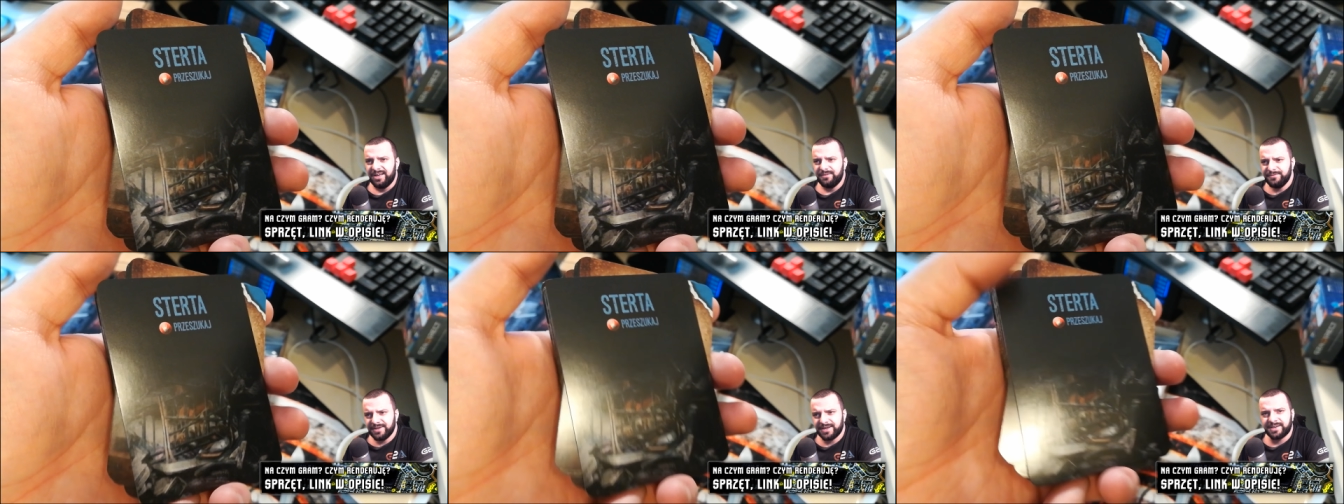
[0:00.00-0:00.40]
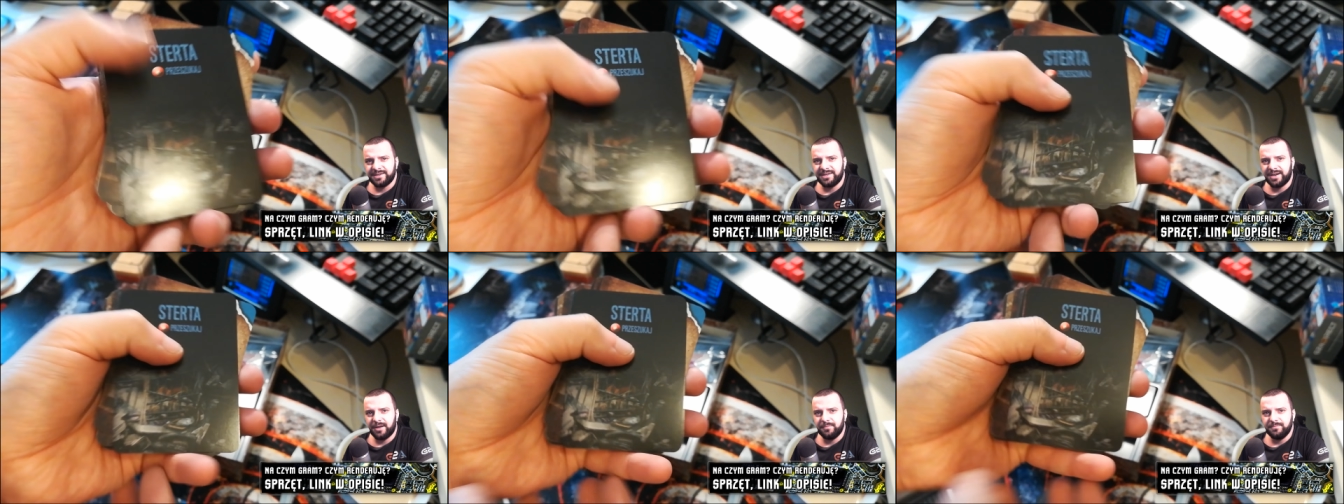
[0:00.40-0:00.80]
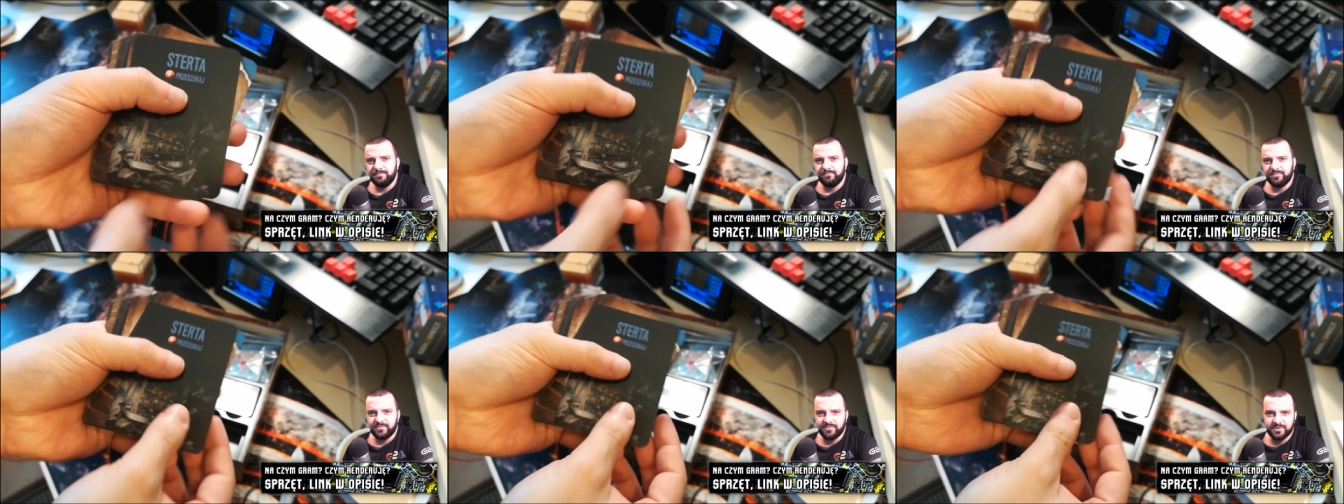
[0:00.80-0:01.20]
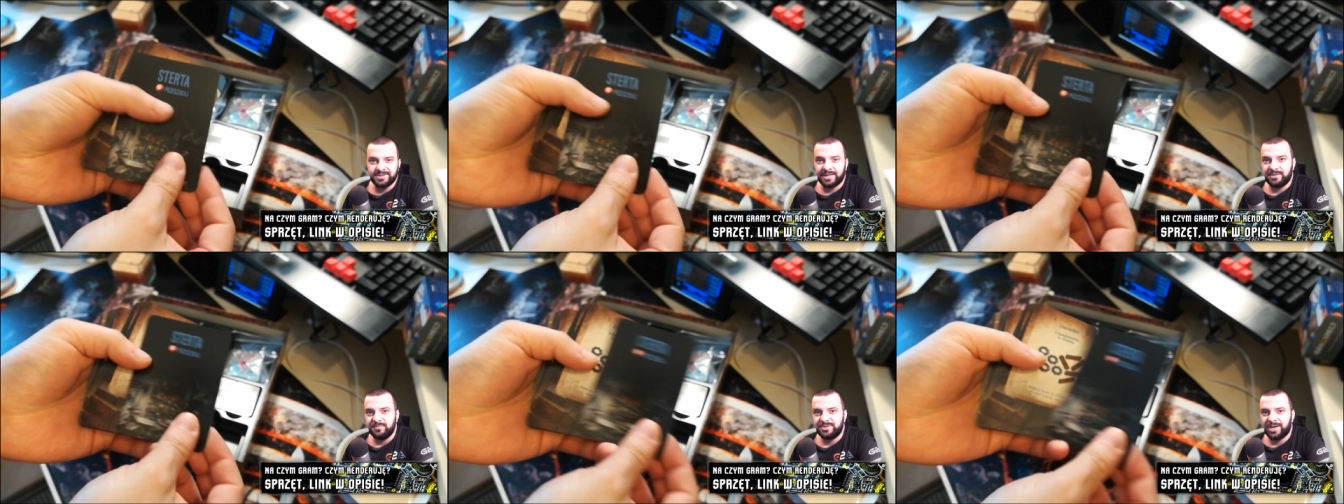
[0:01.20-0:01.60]
w jakie grałem w
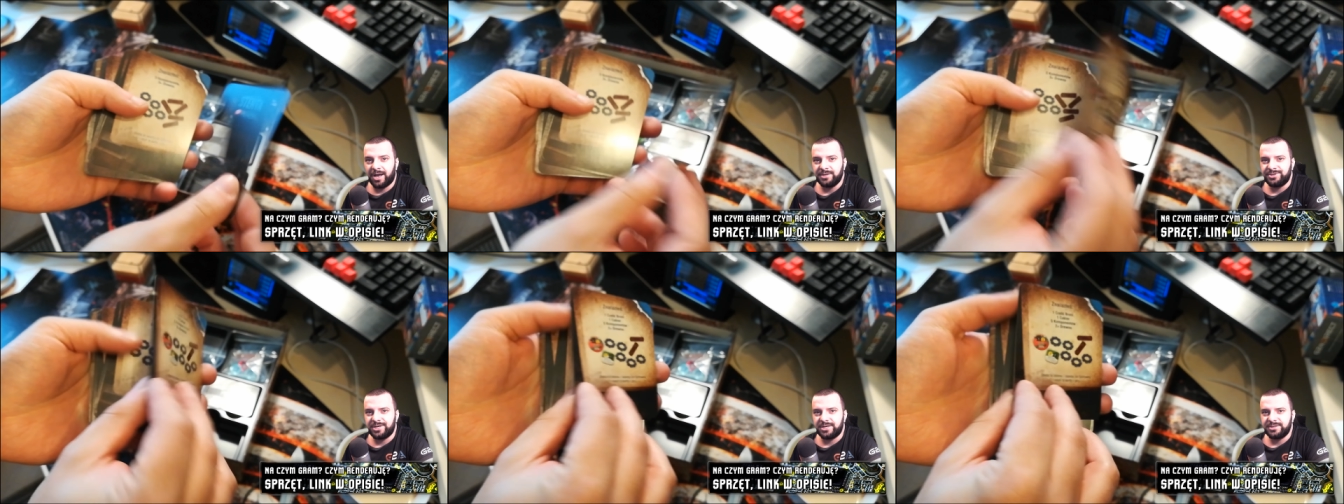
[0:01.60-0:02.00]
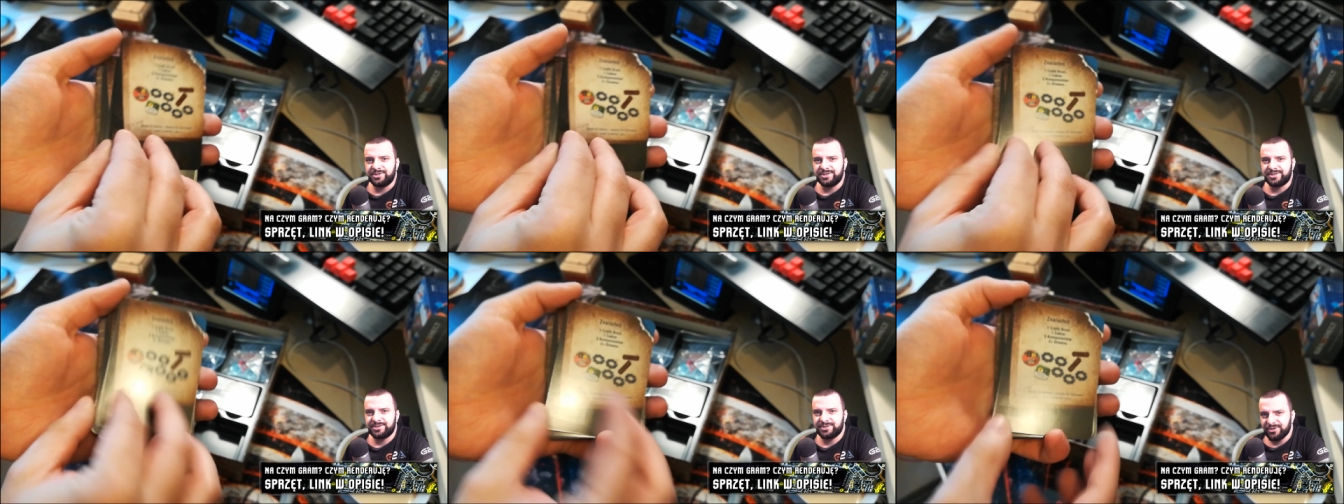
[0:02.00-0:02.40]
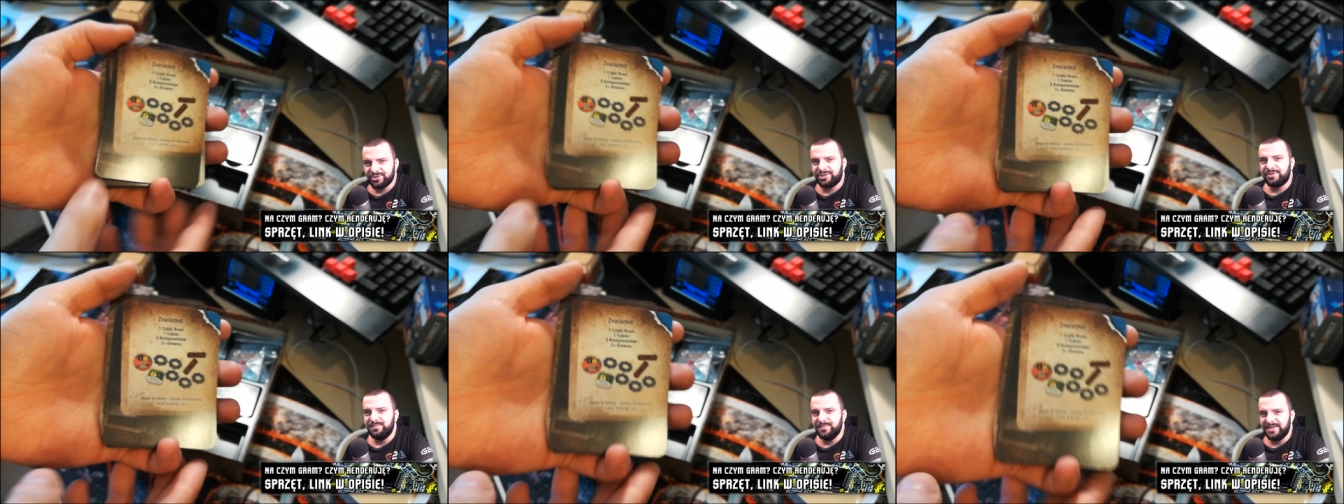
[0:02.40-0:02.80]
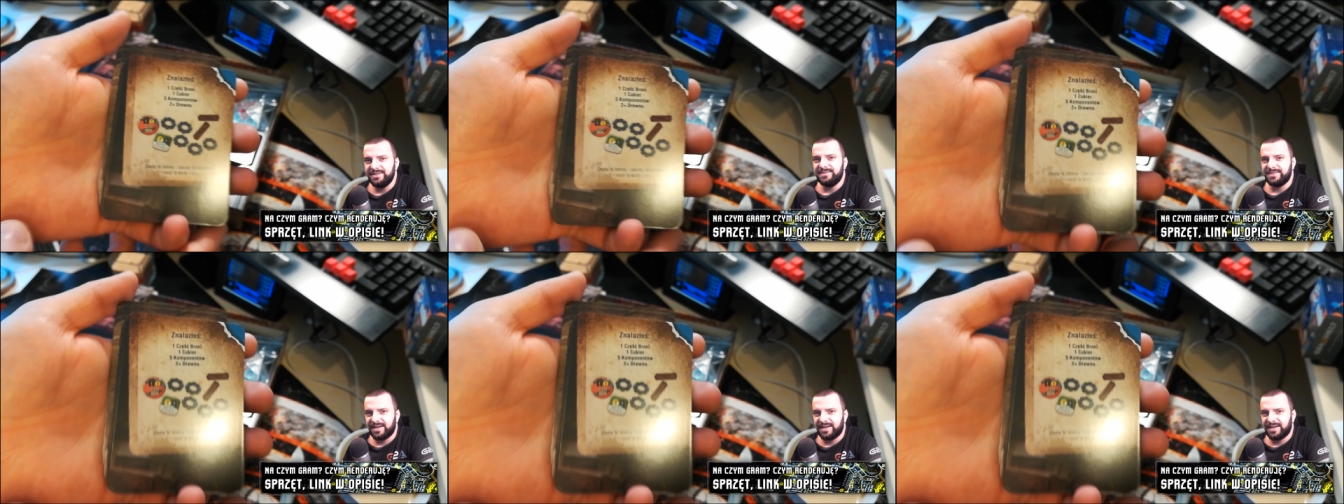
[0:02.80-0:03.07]
ostatnim czasie. Czy ktoś mi